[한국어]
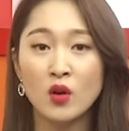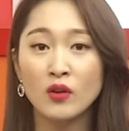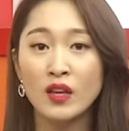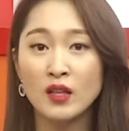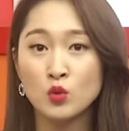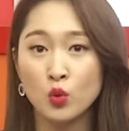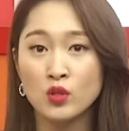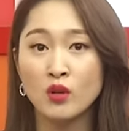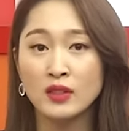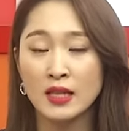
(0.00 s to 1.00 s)
청약
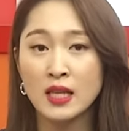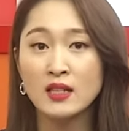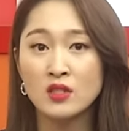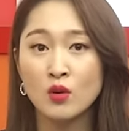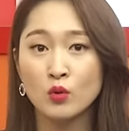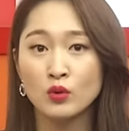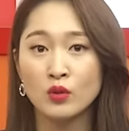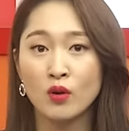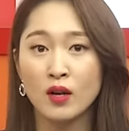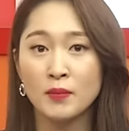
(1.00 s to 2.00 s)
조정 대상 지역으로
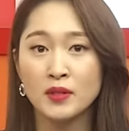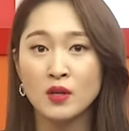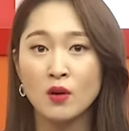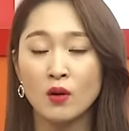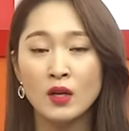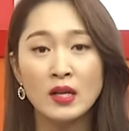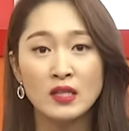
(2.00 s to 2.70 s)
들어가면서